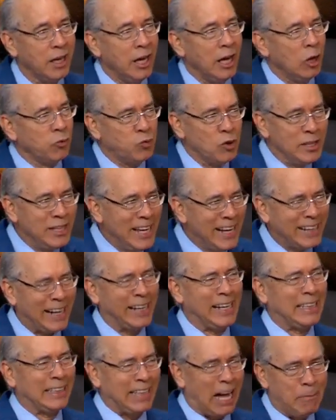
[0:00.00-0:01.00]
Eso indica
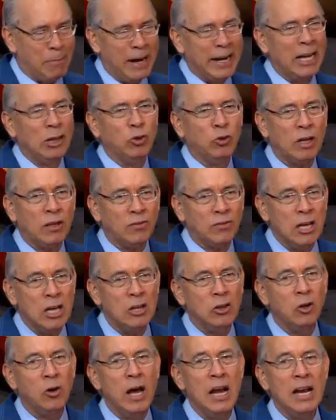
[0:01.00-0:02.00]
que estaban
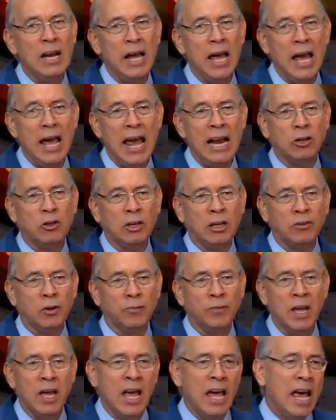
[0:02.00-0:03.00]
endureciendo el corazón.
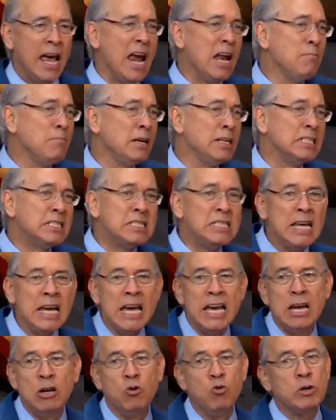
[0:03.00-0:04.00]
El
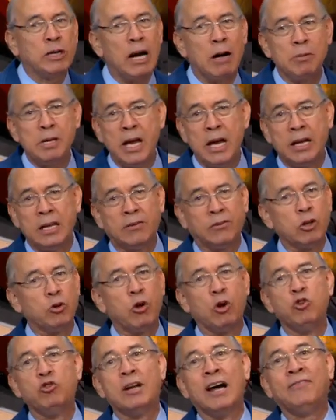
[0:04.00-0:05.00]
mensaje nunca viene si no
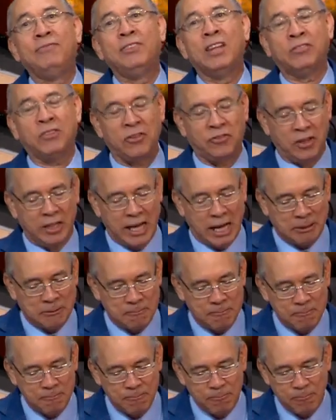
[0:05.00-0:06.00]
hay una necesidad.
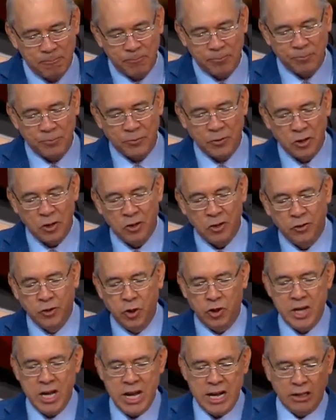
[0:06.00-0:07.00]
Si
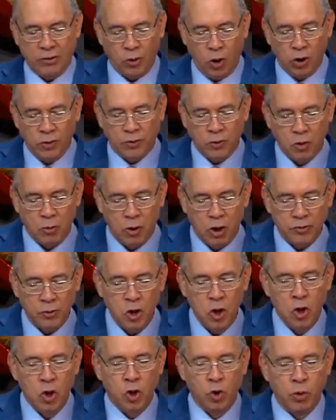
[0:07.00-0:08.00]
oyeres hoy su voz,
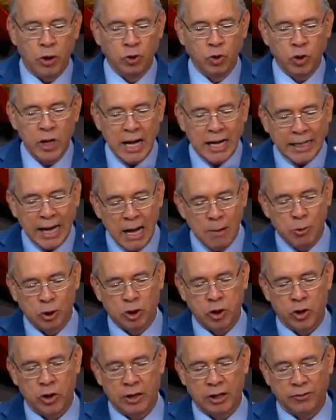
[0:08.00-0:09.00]
no endurezcáis
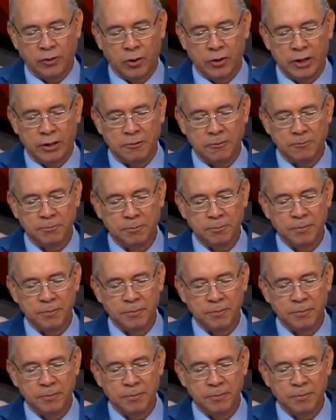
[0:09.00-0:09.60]
vuestros corazones.